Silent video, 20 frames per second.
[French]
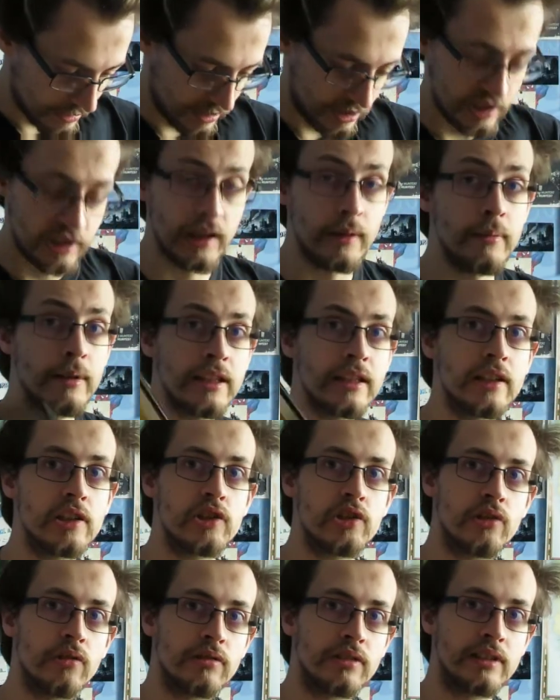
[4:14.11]
Si jamais des
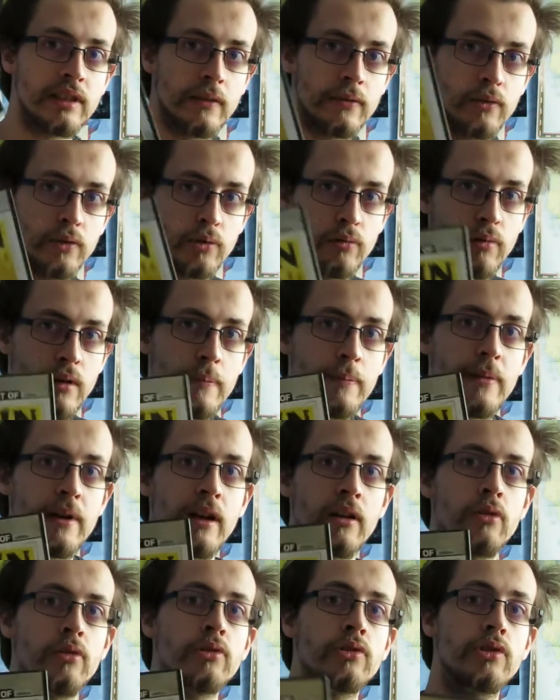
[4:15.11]
gens savent de quoi
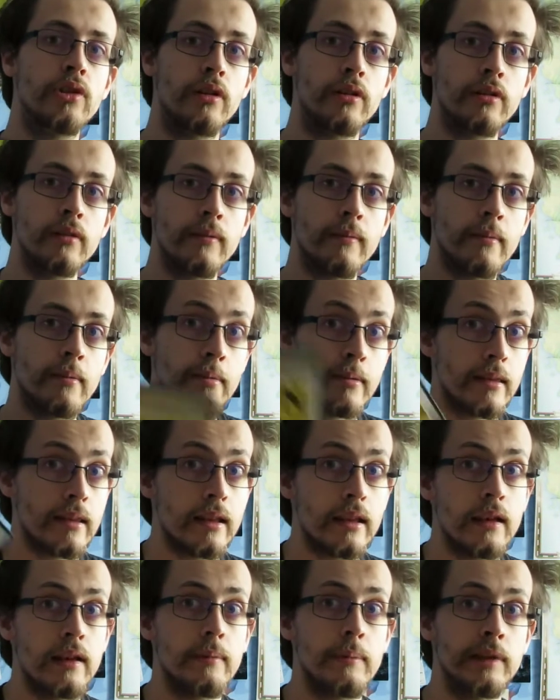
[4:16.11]
parle le gun,
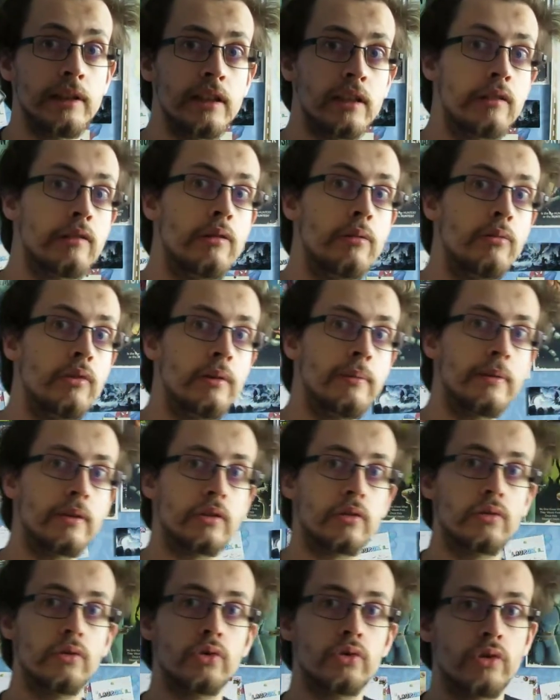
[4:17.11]
eh ben, dites-le moi
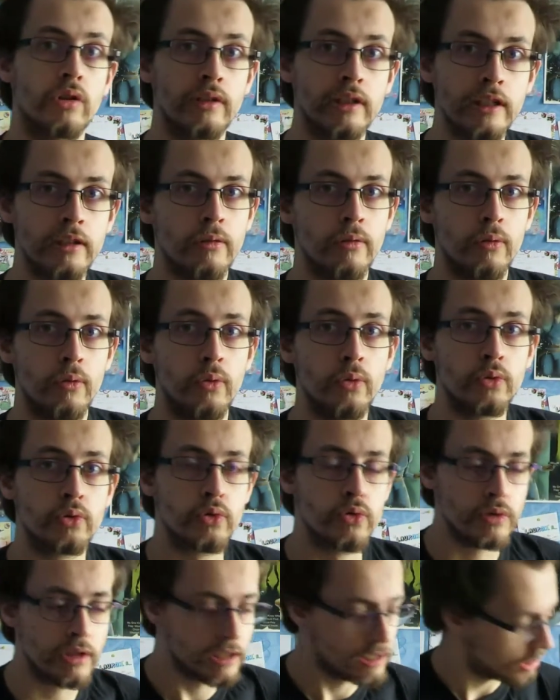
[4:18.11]
parce que je n'en ai aucune